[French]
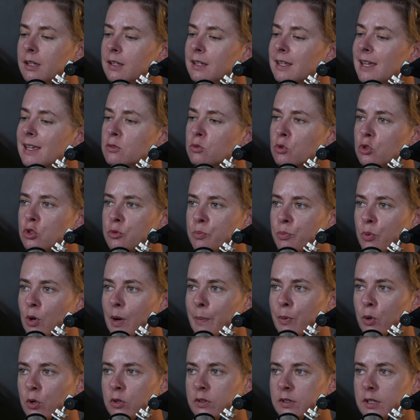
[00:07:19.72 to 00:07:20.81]
qu'est-ce que je peux
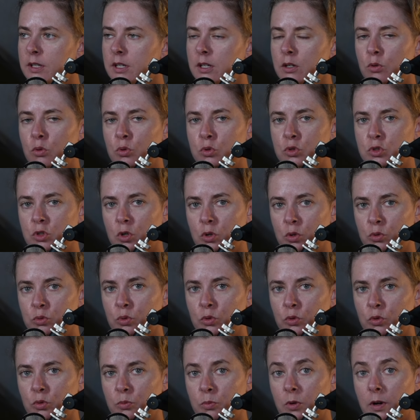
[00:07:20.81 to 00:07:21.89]
apporter aux gens
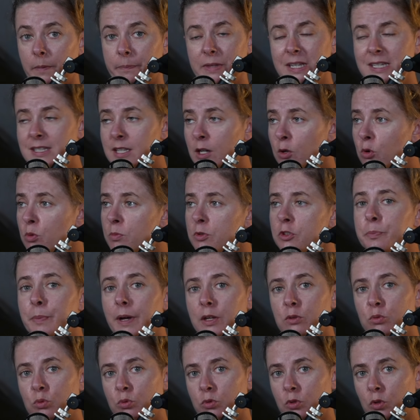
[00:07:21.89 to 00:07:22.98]
autour de moi Et ça commence
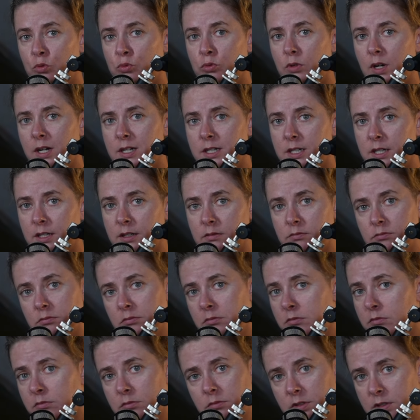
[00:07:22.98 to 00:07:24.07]
par ton entourage. Hein.
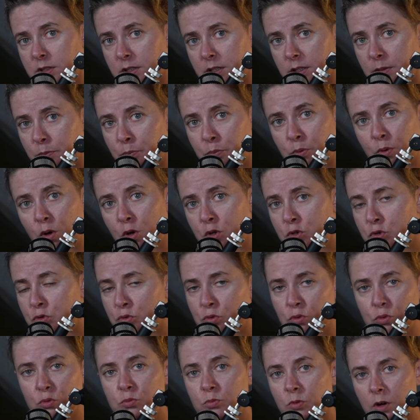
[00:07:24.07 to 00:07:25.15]
C'est proche
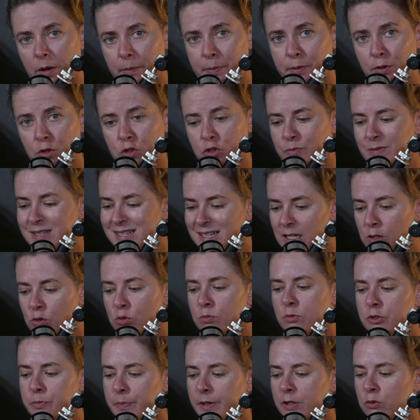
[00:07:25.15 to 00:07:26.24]
ou moins proche, mais ça
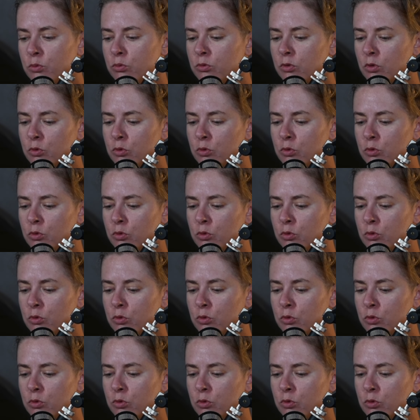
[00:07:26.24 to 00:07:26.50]
commence par ton